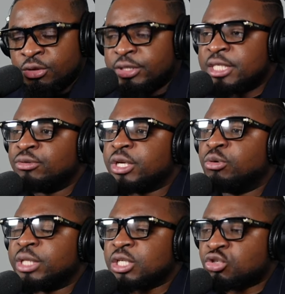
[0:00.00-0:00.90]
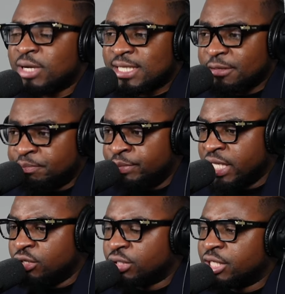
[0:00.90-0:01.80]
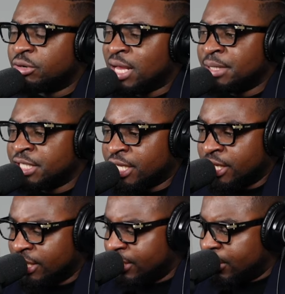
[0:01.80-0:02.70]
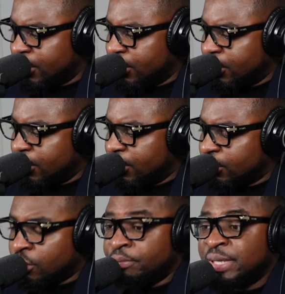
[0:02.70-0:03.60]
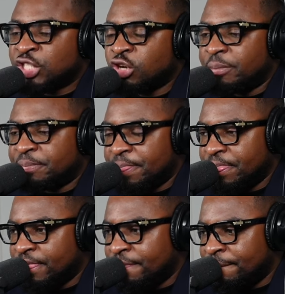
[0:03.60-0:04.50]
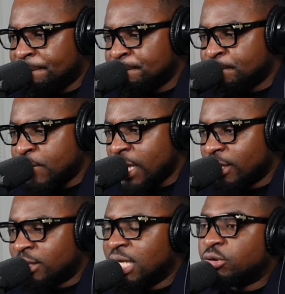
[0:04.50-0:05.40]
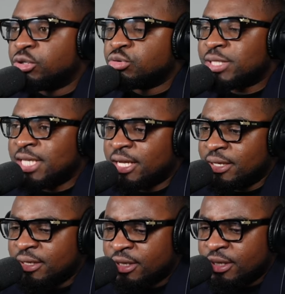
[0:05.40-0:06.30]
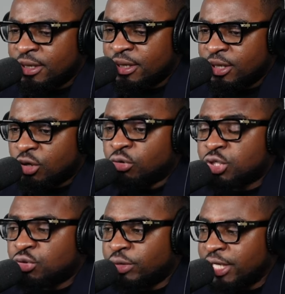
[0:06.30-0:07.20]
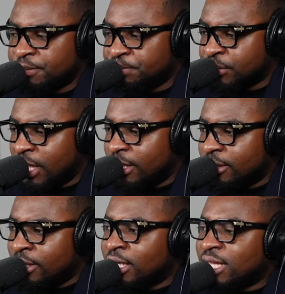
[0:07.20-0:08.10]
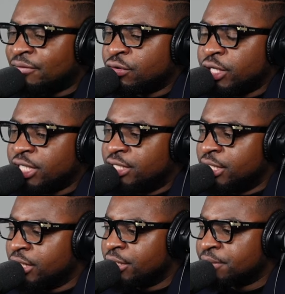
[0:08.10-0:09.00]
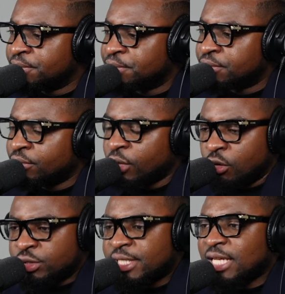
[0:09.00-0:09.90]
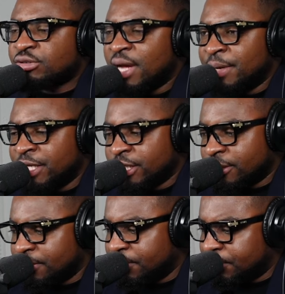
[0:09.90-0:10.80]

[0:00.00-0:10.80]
dit nous qui coûtait 60 millions de dollars américains que Bishop Grégory Toussaint construit dans l'état Floride aux États-Unis d'Amérique.